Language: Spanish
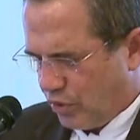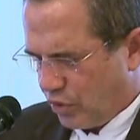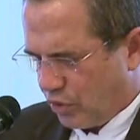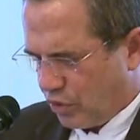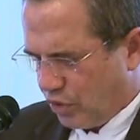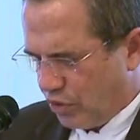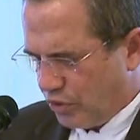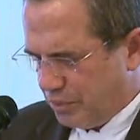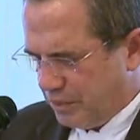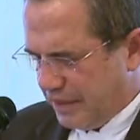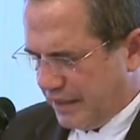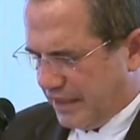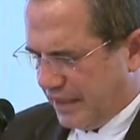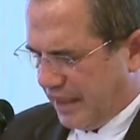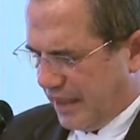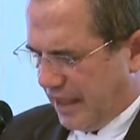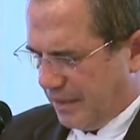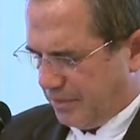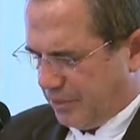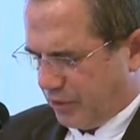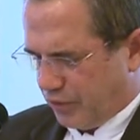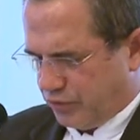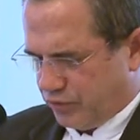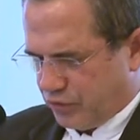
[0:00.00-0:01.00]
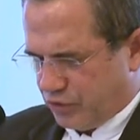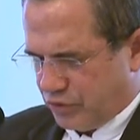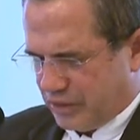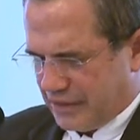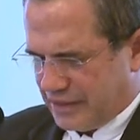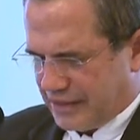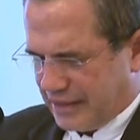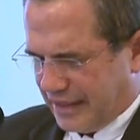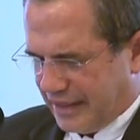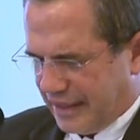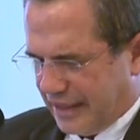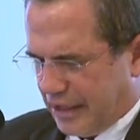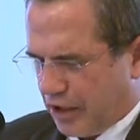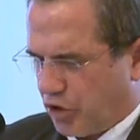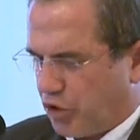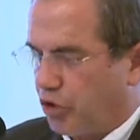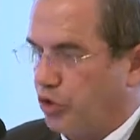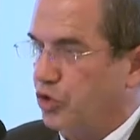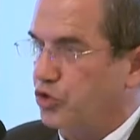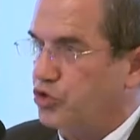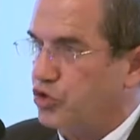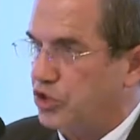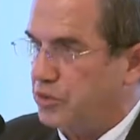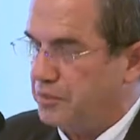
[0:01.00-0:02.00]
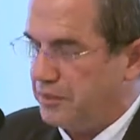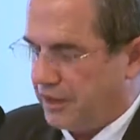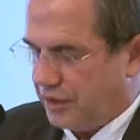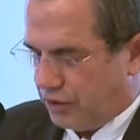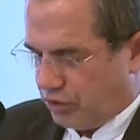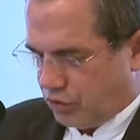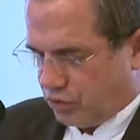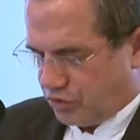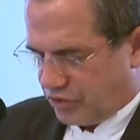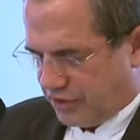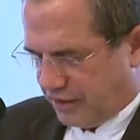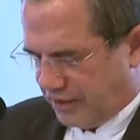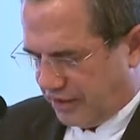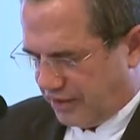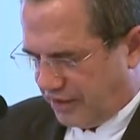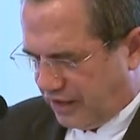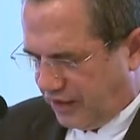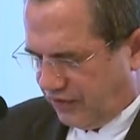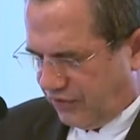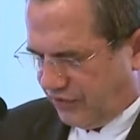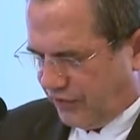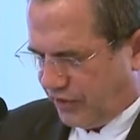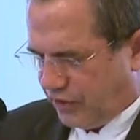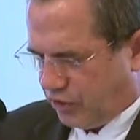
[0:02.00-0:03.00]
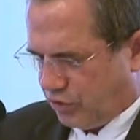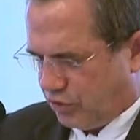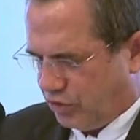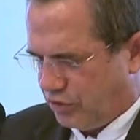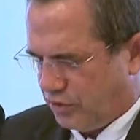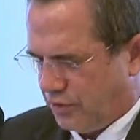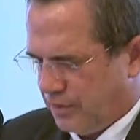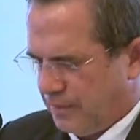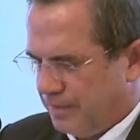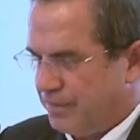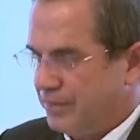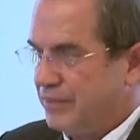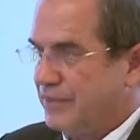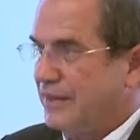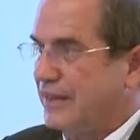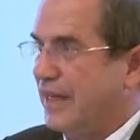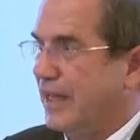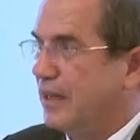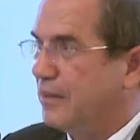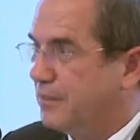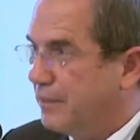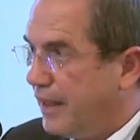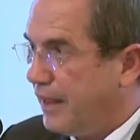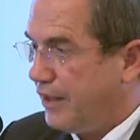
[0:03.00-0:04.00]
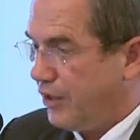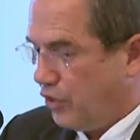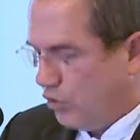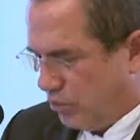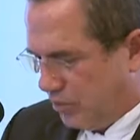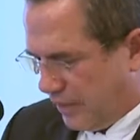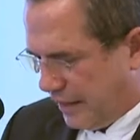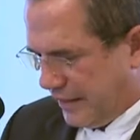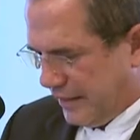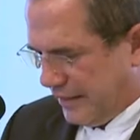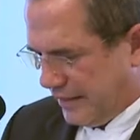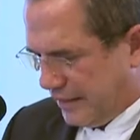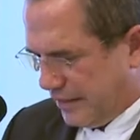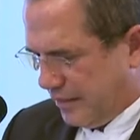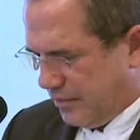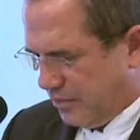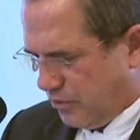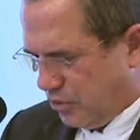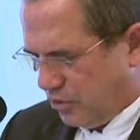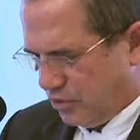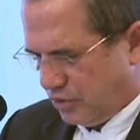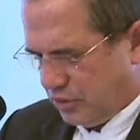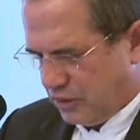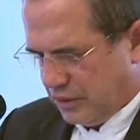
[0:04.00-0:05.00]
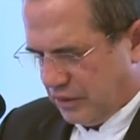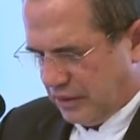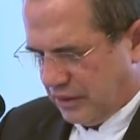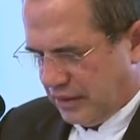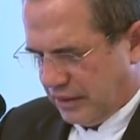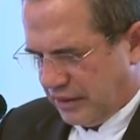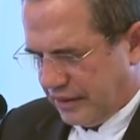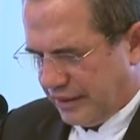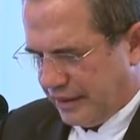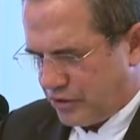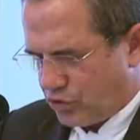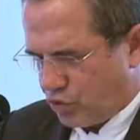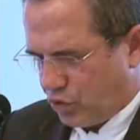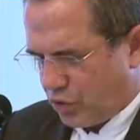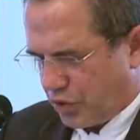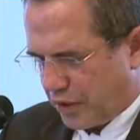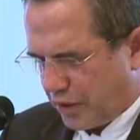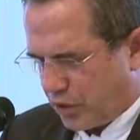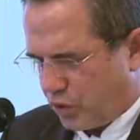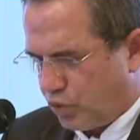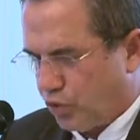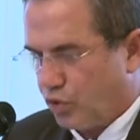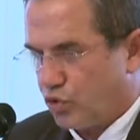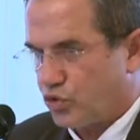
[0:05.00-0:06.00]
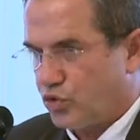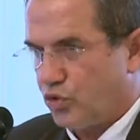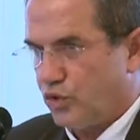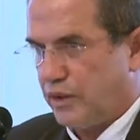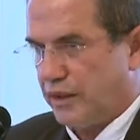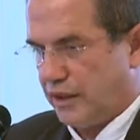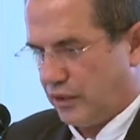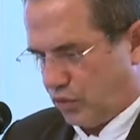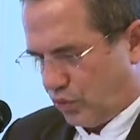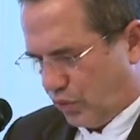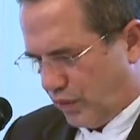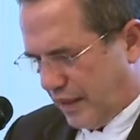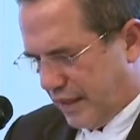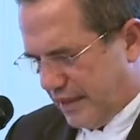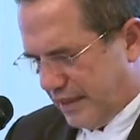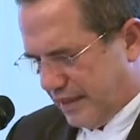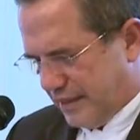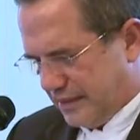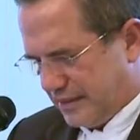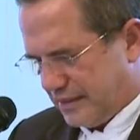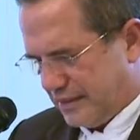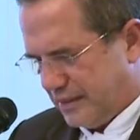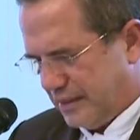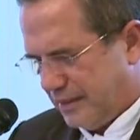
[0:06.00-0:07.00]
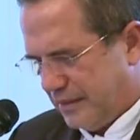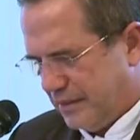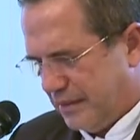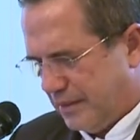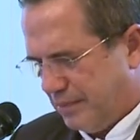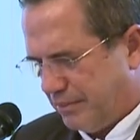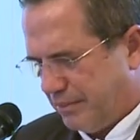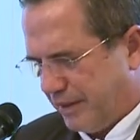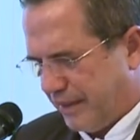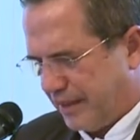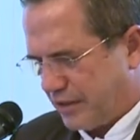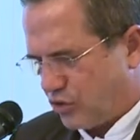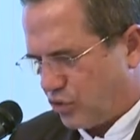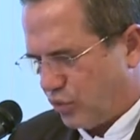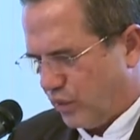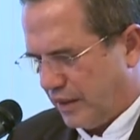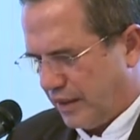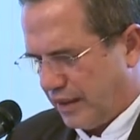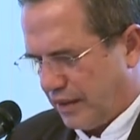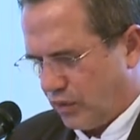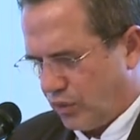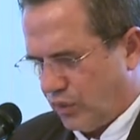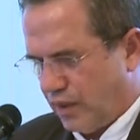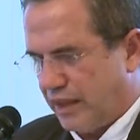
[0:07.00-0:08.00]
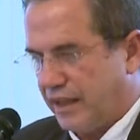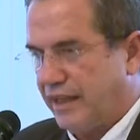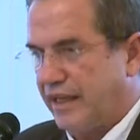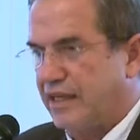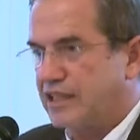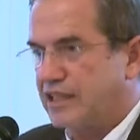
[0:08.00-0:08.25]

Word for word: con miras a profundizar el conocimiento científico del medio marítimo y de sus recursos naturales para su adecuada